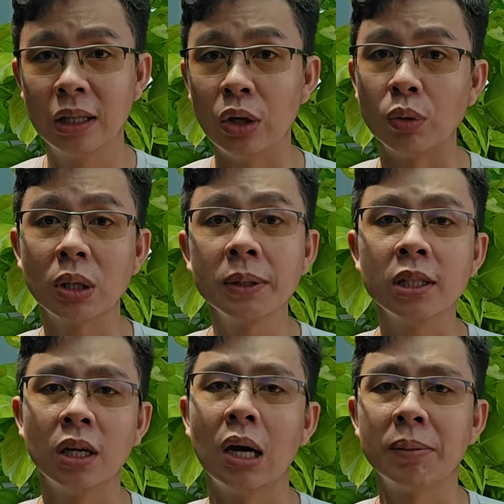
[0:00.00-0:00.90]
thí dụ trong cái
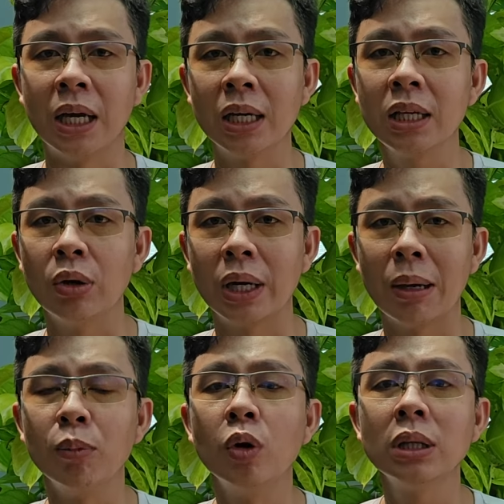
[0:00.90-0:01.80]
trường hợp này á, thí dụ anh
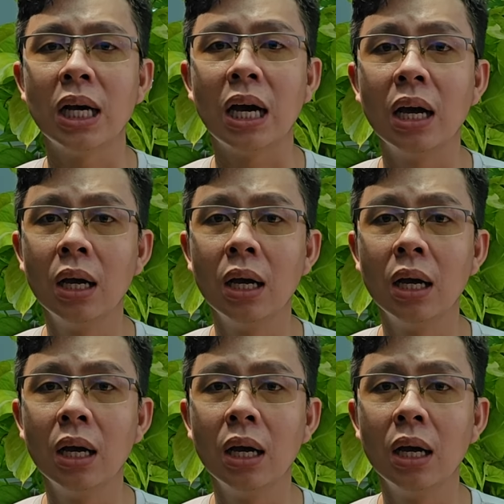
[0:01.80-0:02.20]
em muốn là